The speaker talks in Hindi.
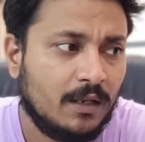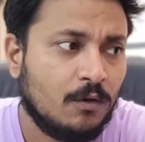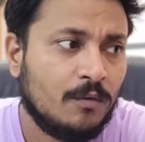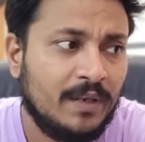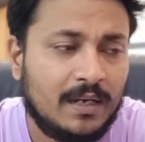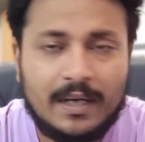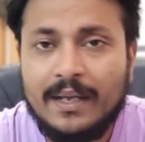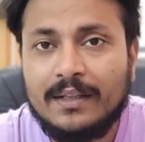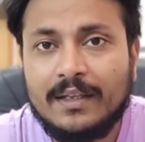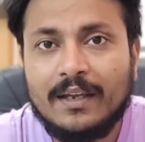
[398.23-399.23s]
देखने को मिल
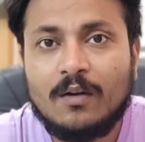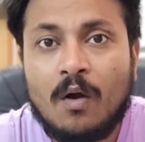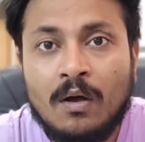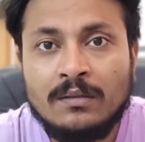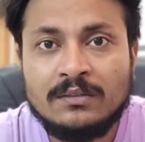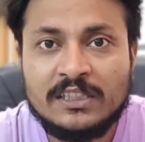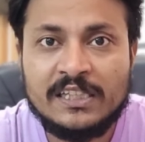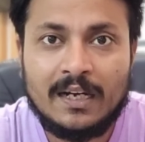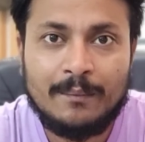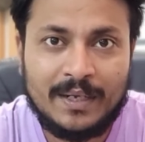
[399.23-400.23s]
रहे थे कौन जी
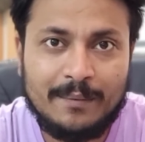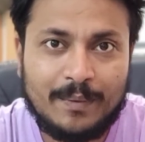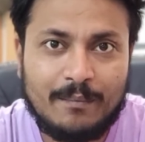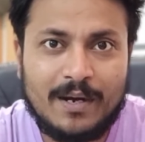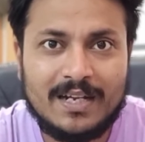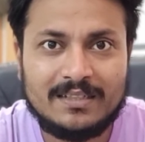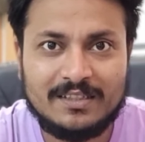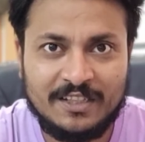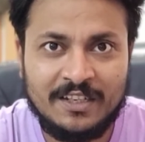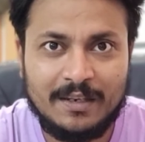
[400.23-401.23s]
हाँ हमारे प्रभास
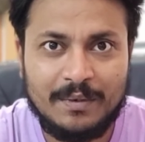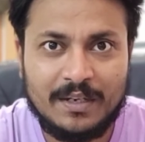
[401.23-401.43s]
जिनकी